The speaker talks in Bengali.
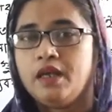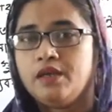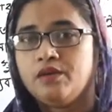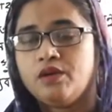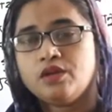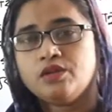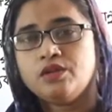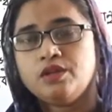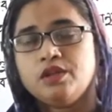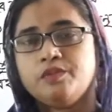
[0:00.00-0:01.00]
এই
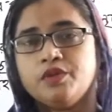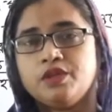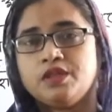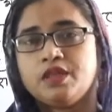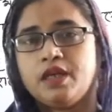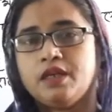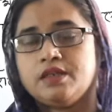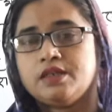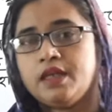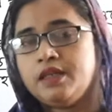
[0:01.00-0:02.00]
অর্থনৈতিক
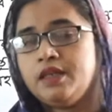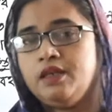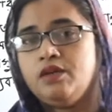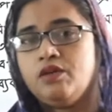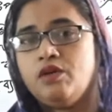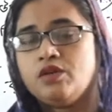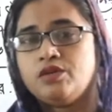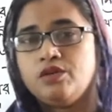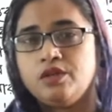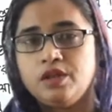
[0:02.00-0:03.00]
প্রতিষ্ঠানের সাথে
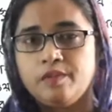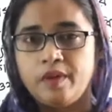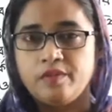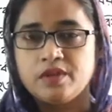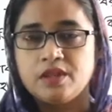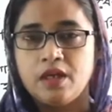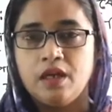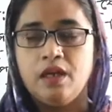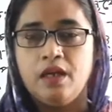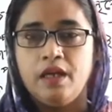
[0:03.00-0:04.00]
অর্থনৈতিক ব্যবস্থা
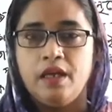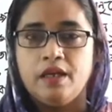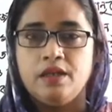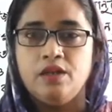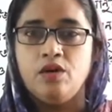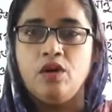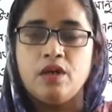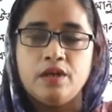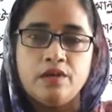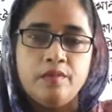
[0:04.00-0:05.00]
একটি
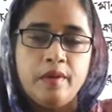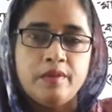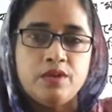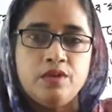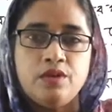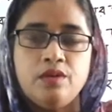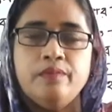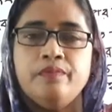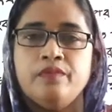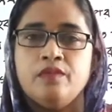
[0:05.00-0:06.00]
অঙ্গাঙ্গিভাবে জড়িত
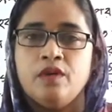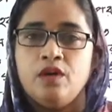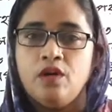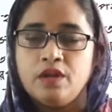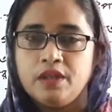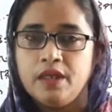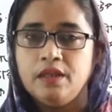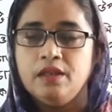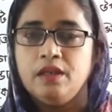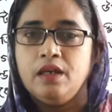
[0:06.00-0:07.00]

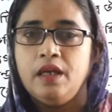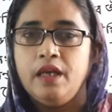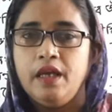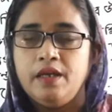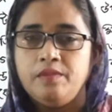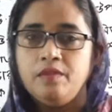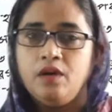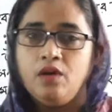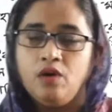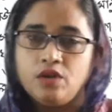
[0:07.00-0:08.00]
অর্থাৎ এই
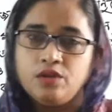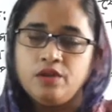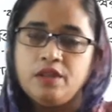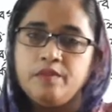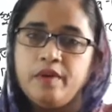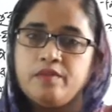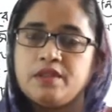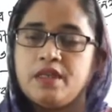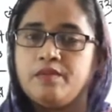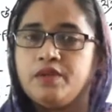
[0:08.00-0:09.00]
অর্থনৈতিক
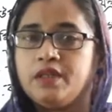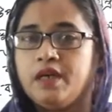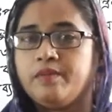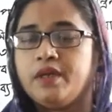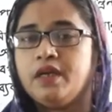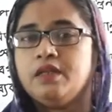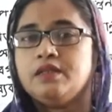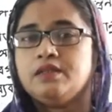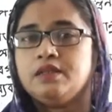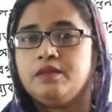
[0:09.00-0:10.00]
ব্যবস্থার মধ্যে আমরা
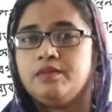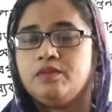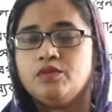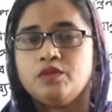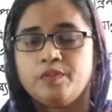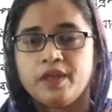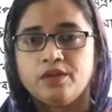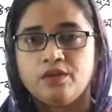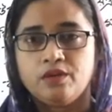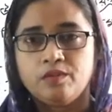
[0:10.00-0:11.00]
যে
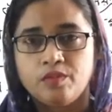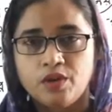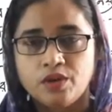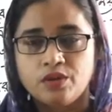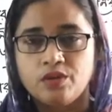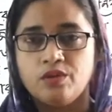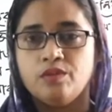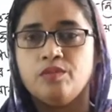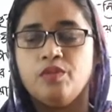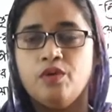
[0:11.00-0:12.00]
উৎপাদন বন্টন
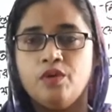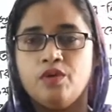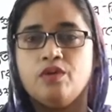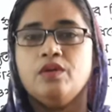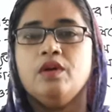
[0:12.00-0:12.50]
ভোগ